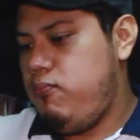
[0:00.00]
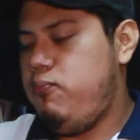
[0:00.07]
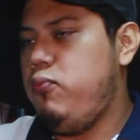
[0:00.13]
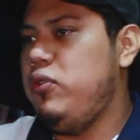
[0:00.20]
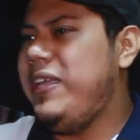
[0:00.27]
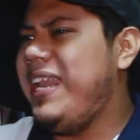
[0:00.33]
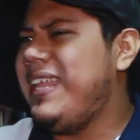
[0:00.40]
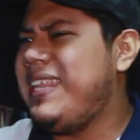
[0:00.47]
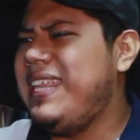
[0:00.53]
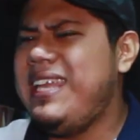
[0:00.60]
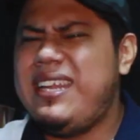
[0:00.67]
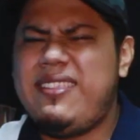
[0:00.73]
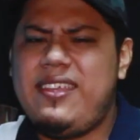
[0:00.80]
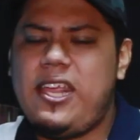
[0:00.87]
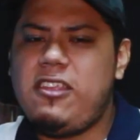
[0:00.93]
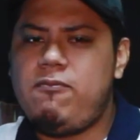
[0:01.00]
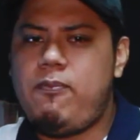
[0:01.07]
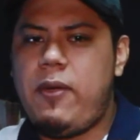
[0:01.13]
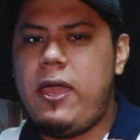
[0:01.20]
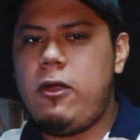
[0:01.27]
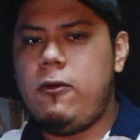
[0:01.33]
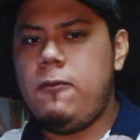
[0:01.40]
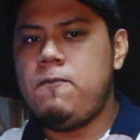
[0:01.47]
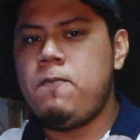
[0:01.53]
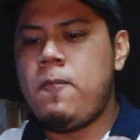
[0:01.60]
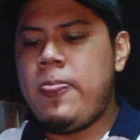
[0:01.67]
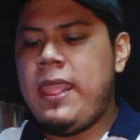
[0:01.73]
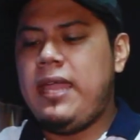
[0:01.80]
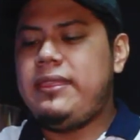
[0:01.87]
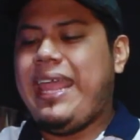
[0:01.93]
Pudiera tener tres, pero
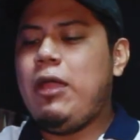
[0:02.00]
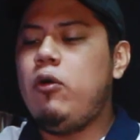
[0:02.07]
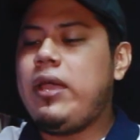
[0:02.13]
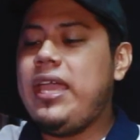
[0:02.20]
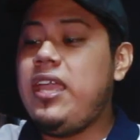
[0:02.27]
tengo